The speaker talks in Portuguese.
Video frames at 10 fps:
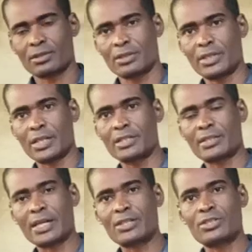E aí
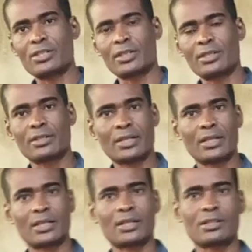está a dica aí
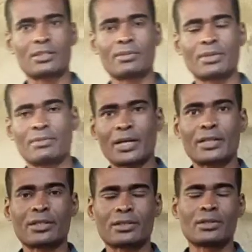da
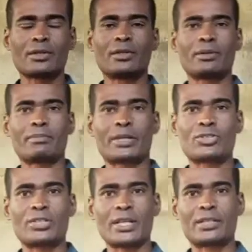samambaia
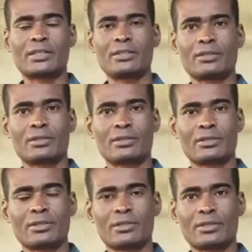prateada aí.
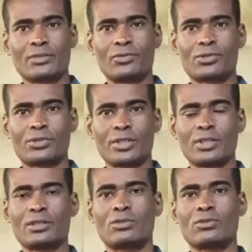
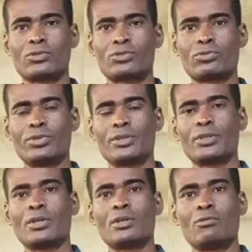Você construir
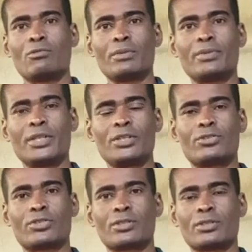um
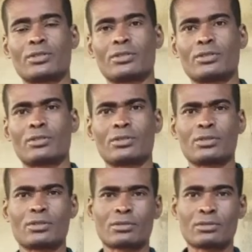ambiente,
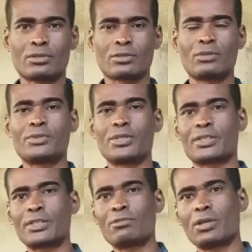como
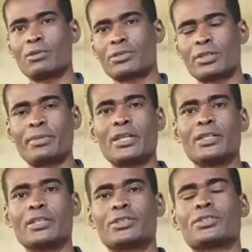disse, igual ou
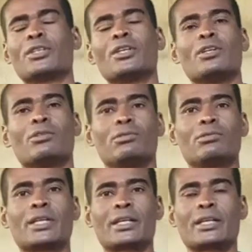semelhante ao
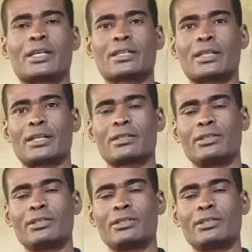lugar que ela tá.